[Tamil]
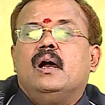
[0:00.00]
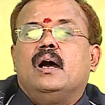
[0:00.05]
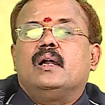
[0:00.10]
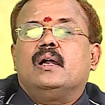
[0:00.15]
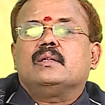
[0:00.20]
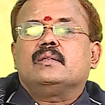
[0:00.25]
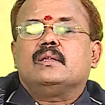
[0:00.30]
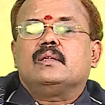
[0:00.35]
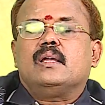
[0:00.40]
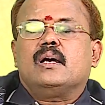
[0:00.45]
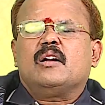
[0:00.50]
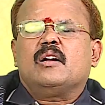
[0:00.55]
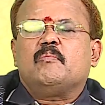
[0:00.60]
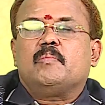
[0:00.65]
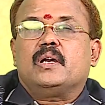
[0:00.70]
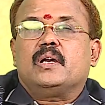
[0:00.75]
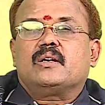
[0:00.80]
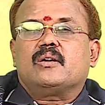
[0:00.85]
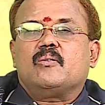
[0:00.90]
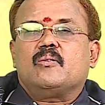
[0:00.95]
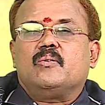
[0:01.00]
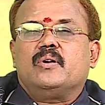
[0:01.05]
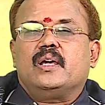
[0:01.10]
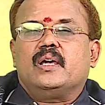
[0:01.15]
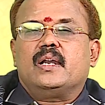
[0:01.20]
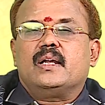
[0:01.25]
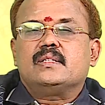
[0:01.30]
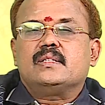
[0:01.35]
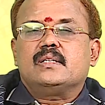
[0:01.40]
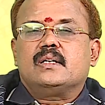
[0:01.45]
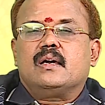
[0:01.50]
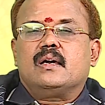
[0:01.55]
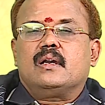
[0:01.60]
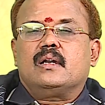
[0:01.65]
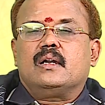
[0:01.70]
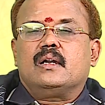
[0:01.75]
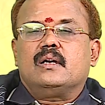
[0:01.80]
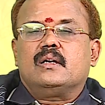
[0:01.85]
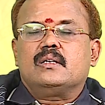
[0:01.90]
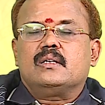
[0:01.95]
அடுத்ததாக பார்க்கக்கூடிய
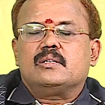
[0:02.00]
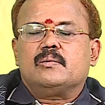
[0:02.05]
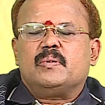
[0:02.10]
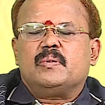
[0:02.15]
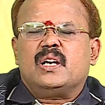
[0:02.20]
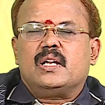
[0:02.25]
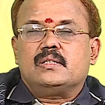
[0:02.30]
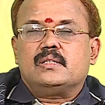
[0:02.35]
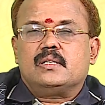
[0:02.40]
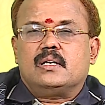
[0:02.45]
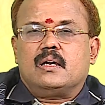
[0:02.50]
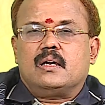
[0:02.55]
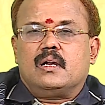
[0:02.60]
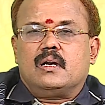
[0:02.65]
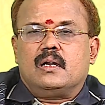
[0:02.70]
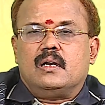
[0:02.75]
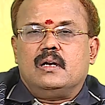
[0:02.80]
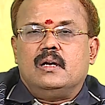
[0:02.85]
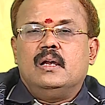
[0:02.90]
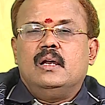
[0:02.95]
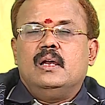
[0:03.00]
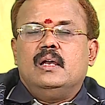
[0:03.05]
ராசிக்காரர்கள் ரிஷப ராசிக்காரர்கள்